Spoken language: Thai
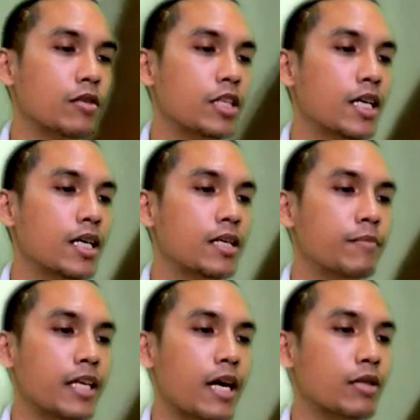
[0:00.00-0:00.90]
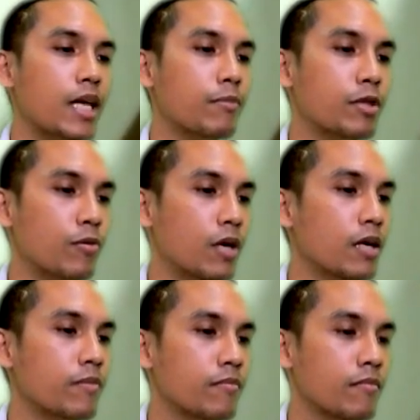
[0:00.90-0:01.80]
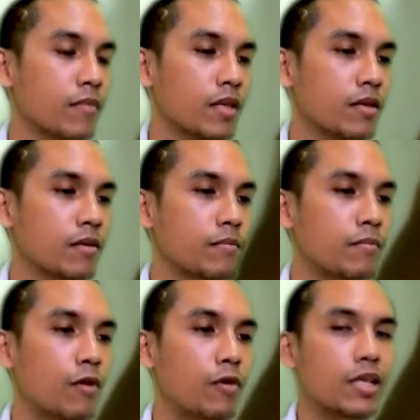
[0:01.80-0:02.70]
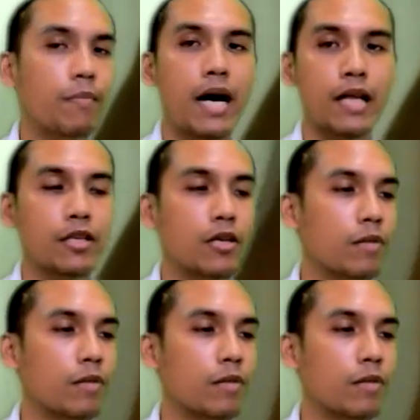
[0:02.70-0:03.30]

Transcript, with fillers: ต้องเยอะขึ้นเป็นเงาตามตัว เพราะว่าถ้าบากน้